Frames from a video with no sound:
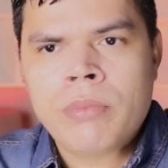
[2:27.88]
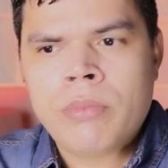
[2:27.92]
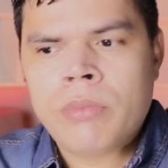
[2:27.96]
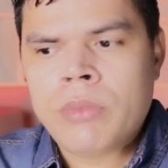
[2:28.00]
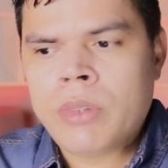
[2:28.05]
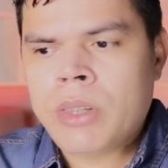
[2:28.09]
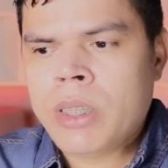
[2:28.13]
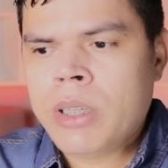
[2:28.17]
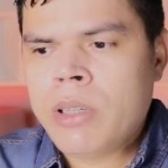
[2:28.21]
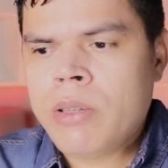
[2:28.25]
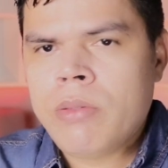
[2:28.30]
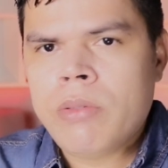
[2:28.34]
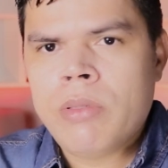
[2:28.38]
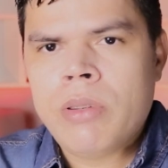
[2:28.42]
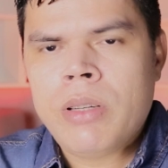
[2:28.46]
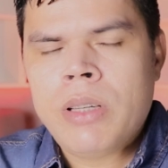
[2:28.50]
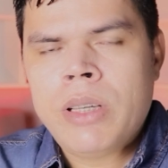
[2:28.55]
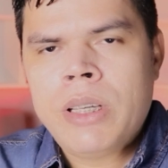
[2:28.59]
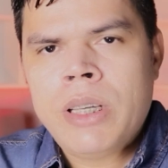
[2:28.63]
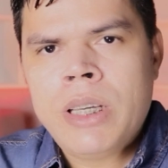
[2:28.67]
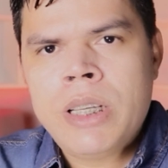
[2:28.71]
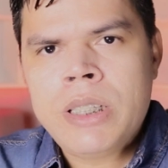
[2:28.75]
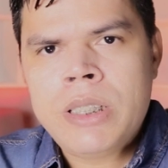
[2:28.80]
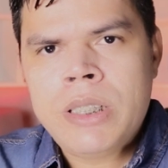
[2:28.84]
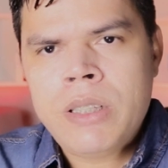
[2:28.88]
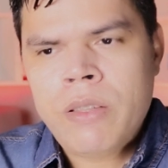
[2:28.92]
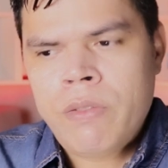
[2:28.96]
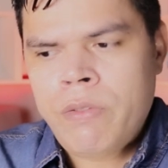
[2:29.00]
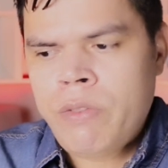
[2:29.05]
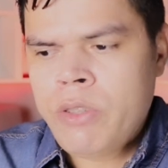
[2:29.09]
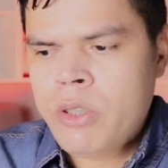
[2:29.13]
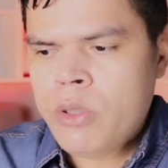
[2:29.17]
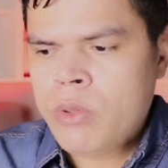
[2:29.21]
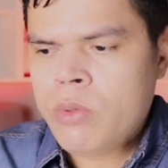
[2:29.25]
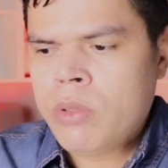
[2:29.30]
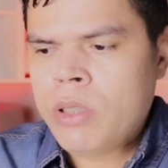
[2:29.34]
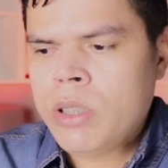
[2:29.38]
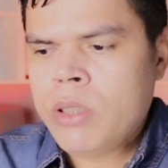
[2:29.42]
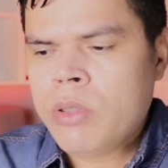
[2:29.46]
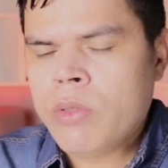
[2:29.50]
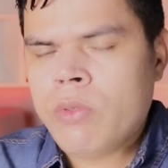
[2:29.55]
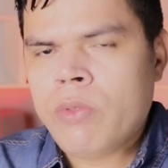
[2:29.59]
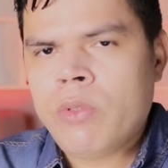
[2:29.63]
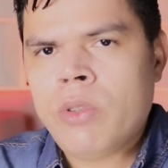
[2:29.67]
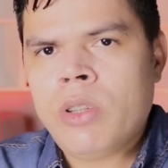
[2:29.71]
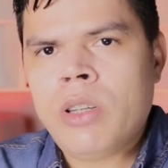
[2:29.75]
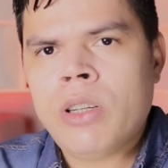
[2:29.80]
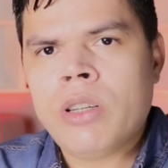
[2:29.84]
Então, esse vídeo do
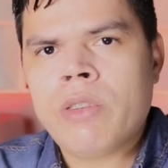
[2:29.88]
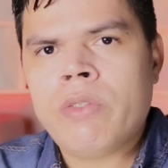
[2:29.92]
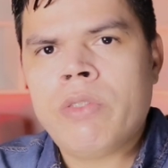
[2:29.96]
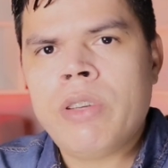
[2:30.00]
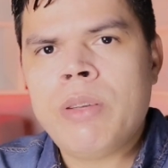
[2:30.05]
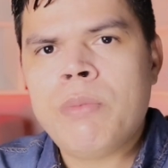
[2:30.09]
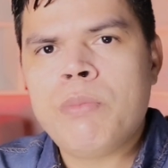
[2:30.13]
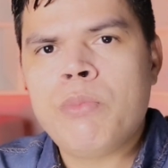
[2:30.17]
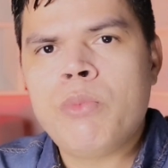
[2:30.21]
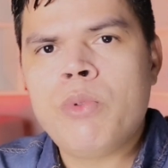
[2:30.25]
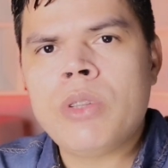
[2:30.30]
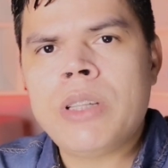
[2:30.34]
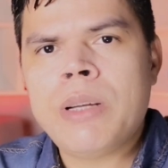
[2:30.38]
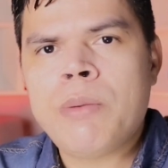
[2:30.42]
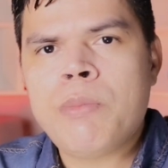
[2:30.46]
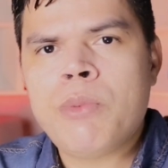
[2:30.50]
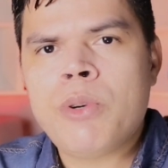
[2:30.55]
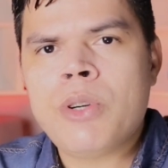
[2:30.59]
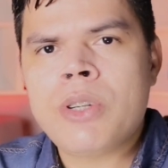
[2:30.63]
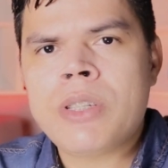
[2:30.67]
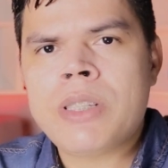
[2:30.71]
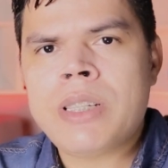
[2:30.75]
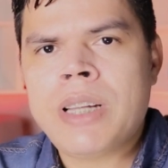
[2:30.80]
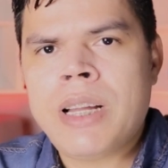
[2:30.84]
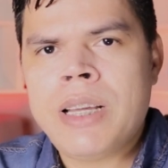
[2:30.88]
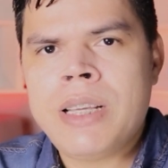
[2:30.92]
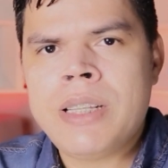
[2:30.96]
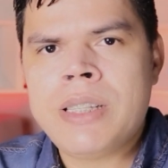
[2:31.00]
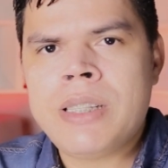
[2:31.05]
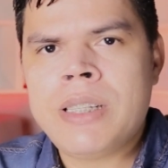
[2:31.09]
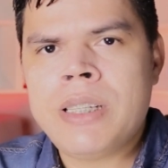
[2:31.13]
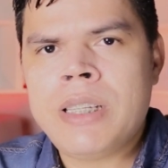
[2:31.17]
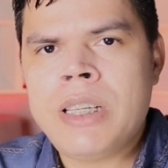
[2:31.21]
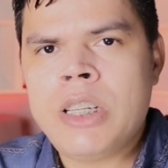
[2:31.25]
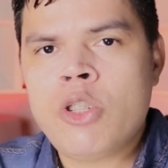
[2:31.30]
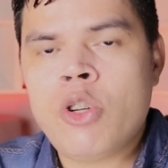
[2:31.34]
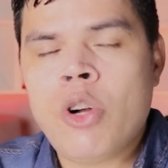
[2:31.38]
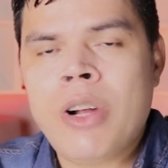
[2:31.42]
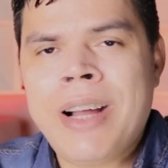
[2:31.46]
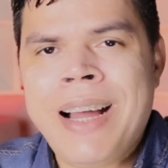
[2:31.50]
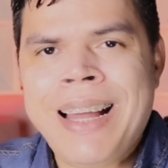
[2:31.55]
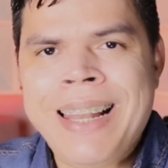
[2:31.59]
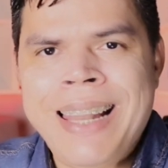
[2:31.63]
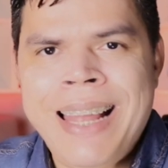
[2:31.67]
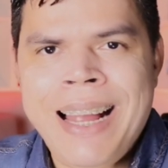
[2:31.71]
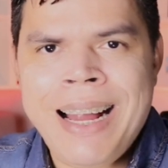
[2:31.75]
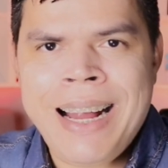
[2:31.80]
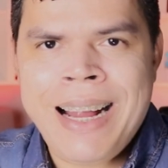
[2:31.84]
Lino Vlog veio muito a mostrar isso aí,
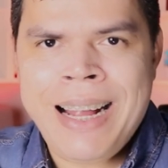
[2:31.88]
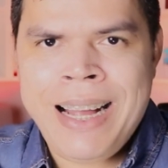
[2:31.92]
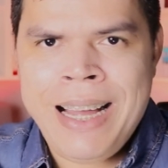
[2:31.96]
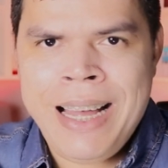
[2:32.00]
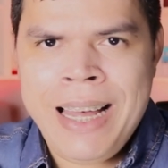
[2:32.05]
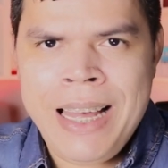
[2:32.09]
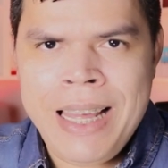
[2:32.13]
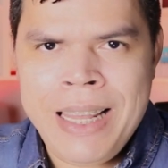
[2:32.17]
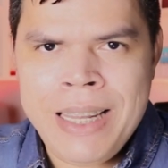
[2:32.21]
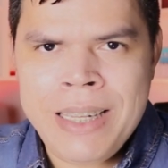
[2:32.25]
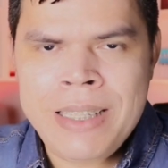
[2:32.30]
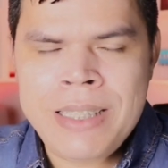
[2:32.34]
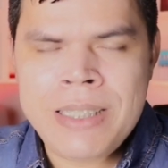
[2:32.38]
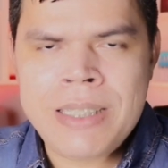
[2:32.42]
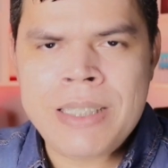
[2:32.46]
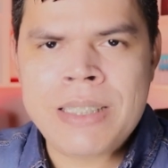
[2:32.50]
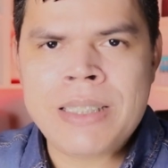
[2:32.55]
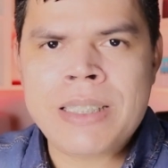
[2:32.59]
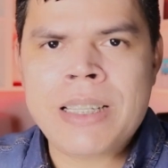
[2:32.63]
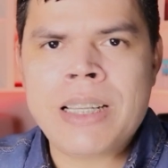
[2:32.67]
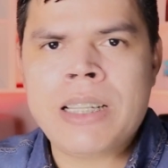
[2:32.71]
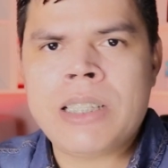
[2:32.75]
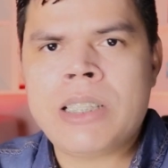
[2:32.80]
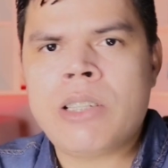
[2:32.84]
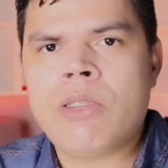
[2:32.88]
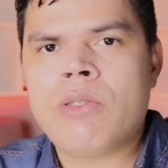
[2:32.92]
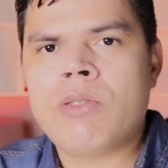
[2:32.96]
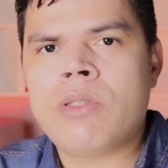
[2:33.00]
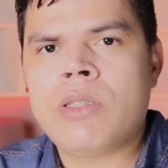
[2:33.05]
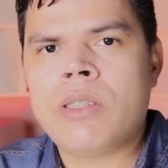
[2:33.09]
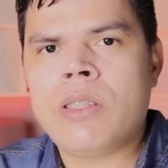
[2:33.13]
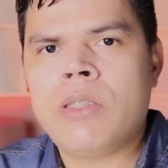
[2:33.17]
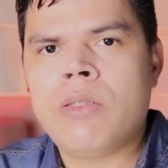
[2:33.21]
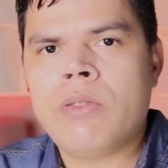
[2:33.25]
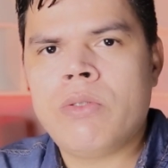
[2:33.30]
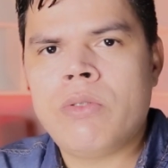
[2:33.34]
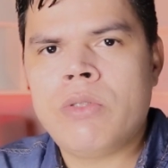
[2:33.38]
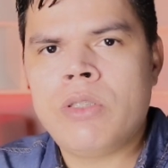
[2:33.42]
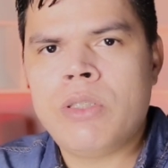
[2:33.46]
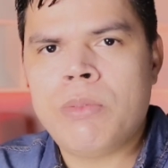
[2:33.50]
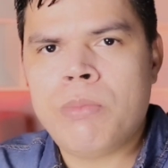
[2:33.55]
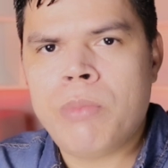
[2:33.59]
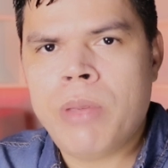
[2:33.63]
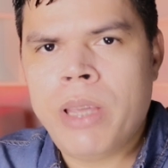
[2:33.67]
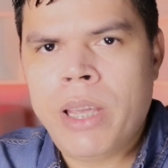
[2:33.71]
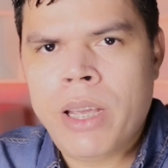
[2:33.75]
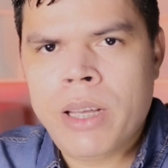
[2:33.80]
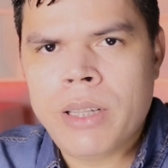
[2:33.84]
jogar na cara desses casalzinhos de
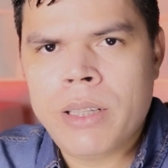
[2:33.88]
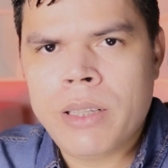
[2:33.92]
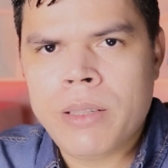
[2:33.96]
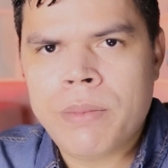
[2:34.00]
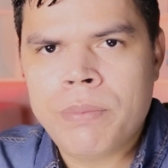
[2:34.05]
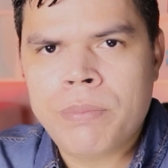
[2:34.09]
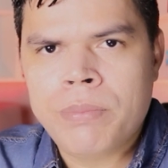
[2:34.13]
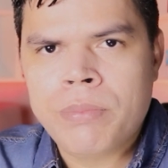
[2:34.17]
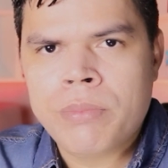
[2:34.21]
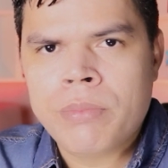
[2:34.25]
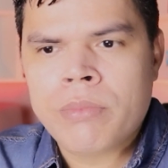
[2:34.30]
merda